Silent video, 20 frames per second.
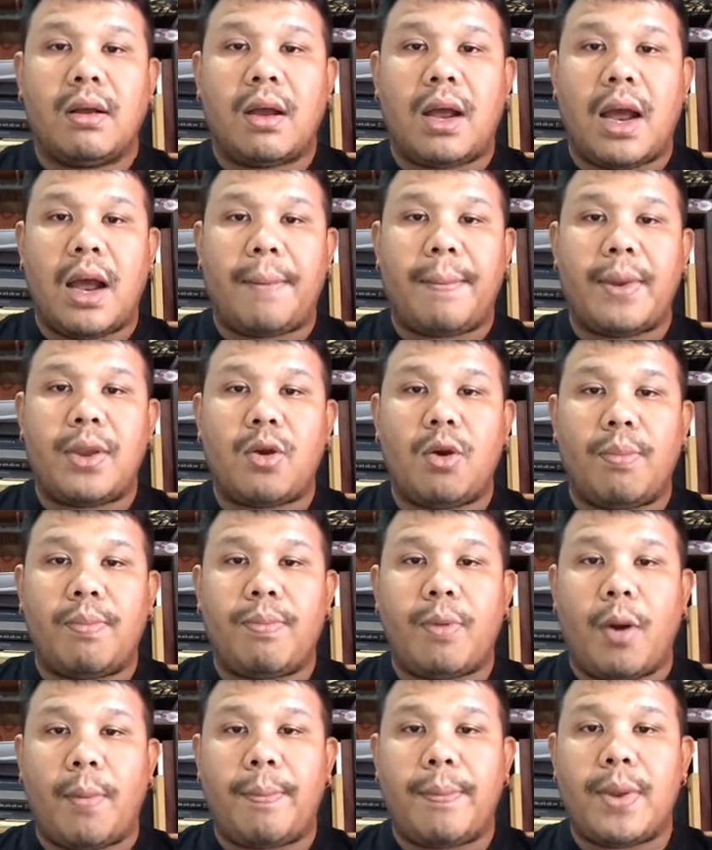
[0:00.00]
อ่า ไปหยบ
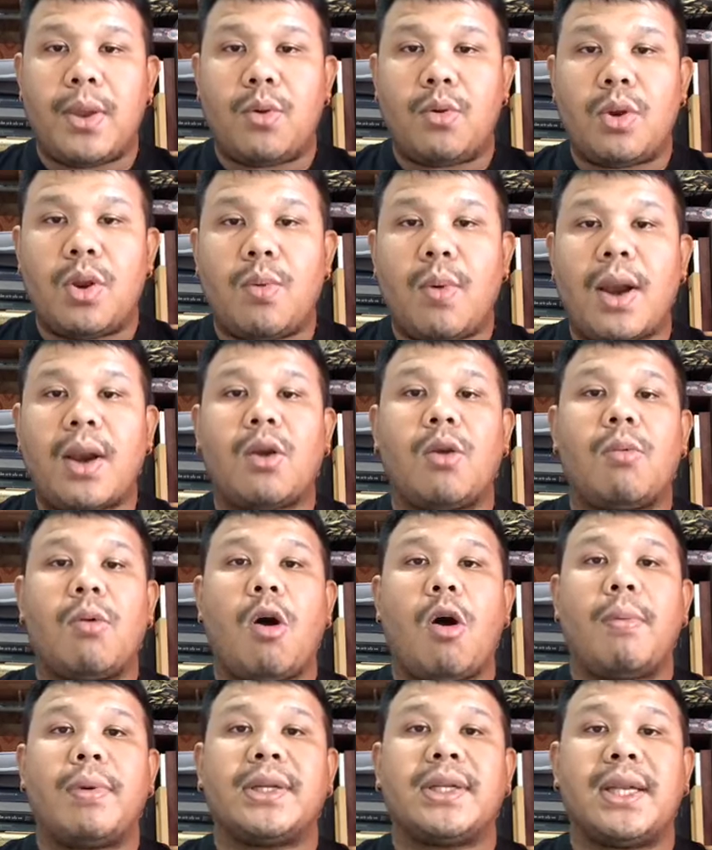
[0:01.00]
หลบไปอยู่ที่วัดหลวงพ่
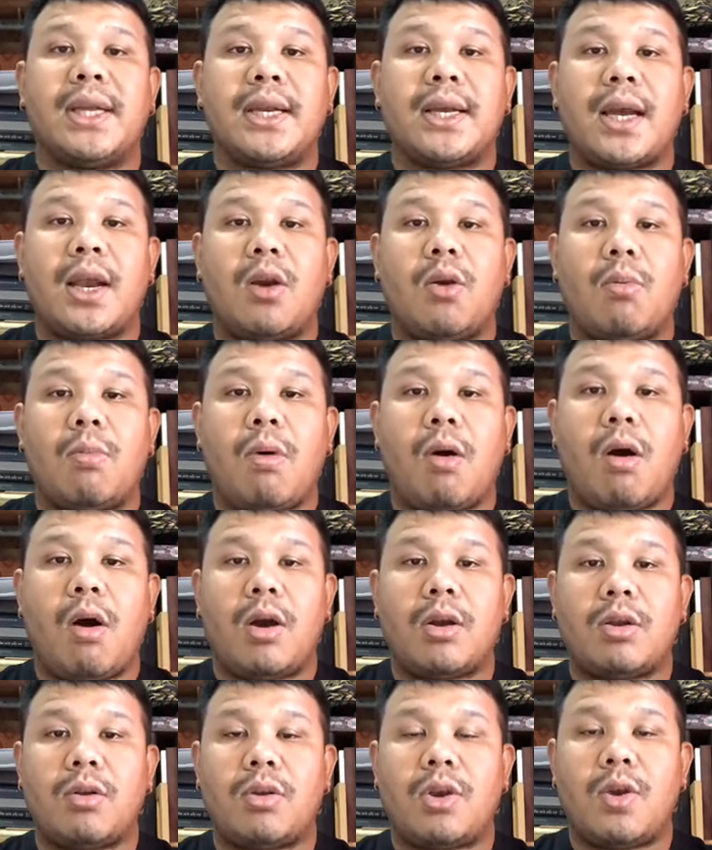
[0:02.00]
อประสีกัน หลวงพ่อ
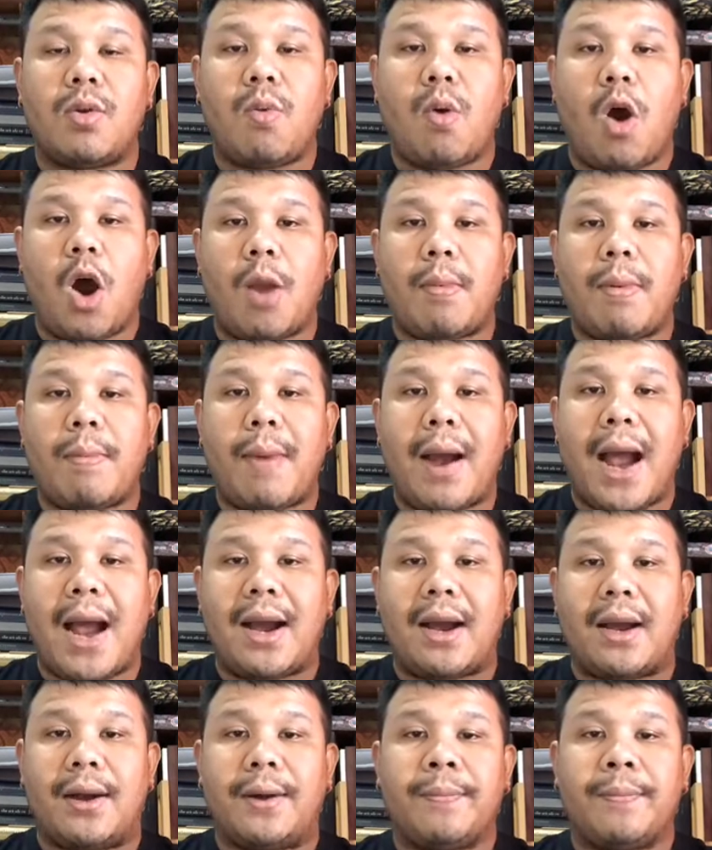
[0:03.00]
เจ้าชีวรมาบัง